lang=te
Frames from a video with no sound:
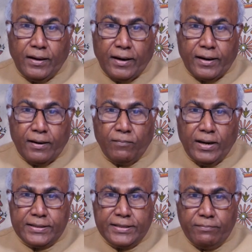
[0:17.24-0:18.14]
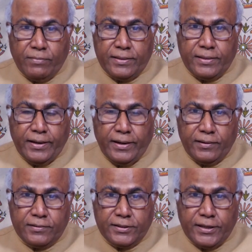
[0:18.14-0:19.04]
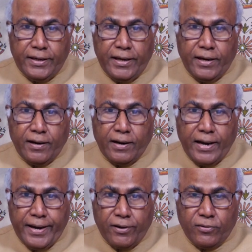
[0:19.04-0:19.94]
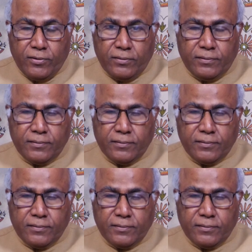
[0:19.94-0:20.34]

అక్కడ మాజీ మంత్రి సీనియర్ నాయకుడు